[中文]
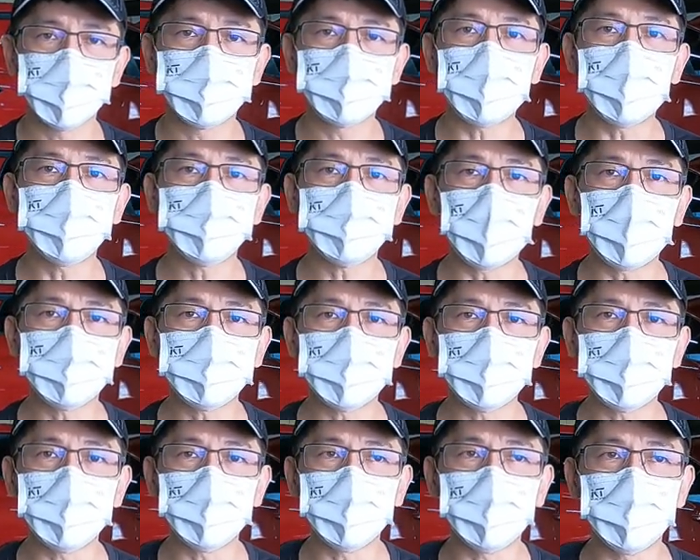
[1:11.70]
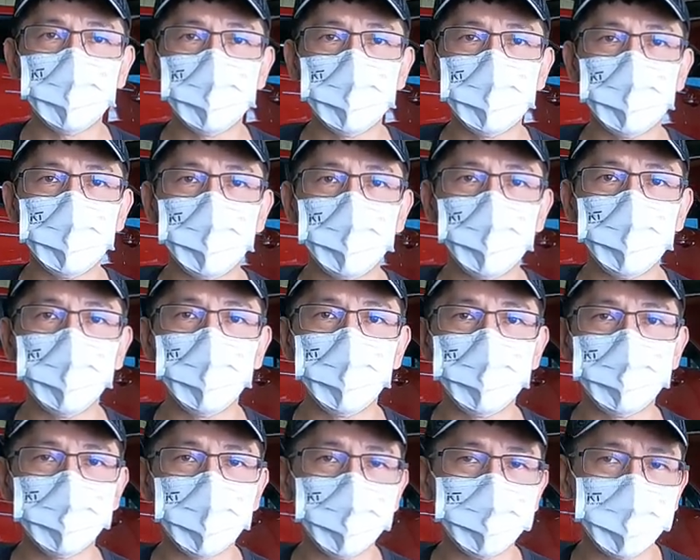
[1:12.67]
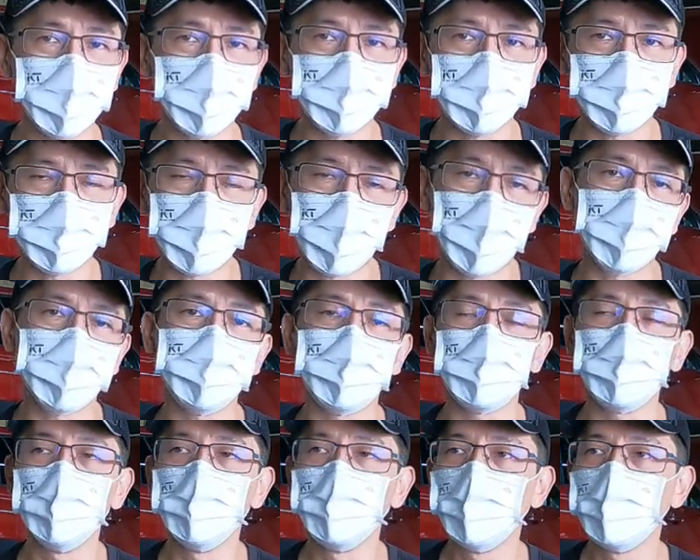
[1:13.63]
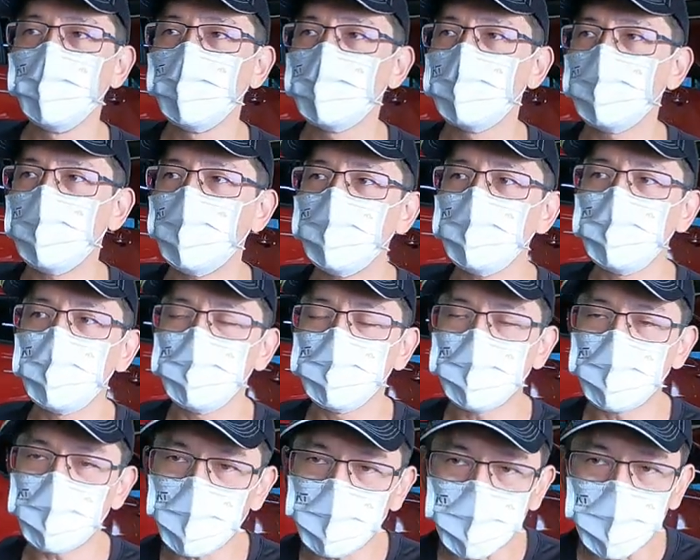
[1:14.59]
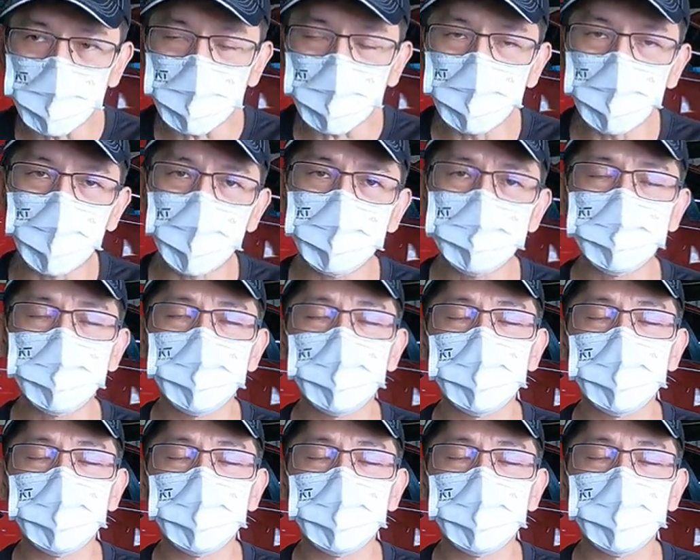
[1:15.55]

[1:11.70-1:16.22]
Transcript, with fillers: 相当的呃相当的便宜，那缺点的话。